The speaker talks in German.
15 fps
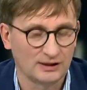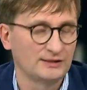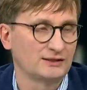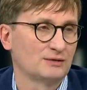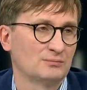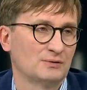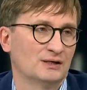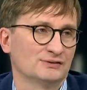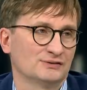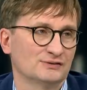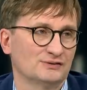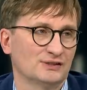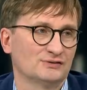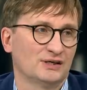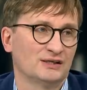gleichermaßen.
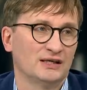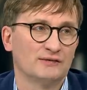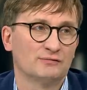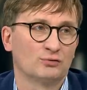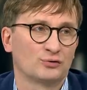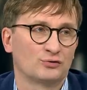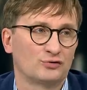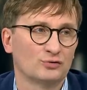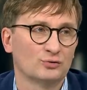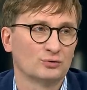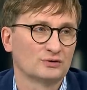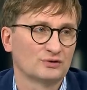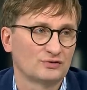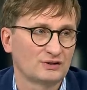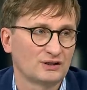Es ist also eine
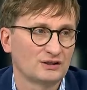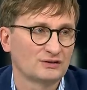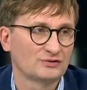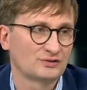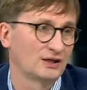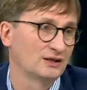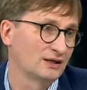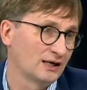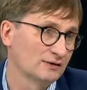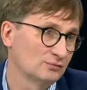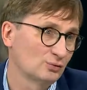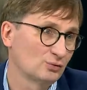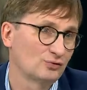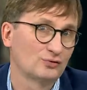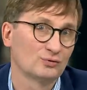Evolution des Krieges, keine
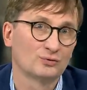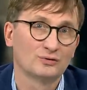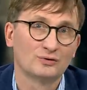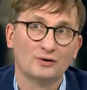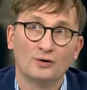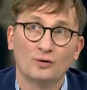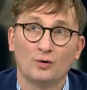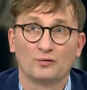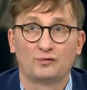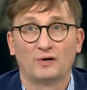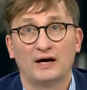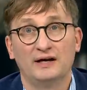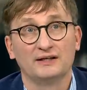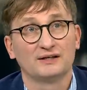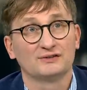Revolution. Und
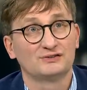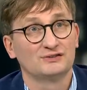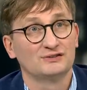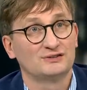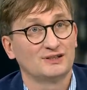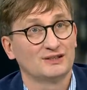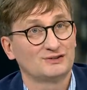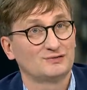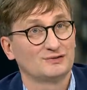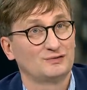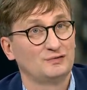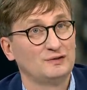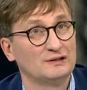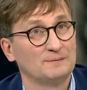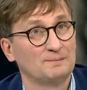vor allen Dingen ist es nicht das, was
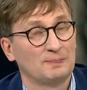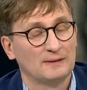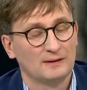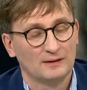viele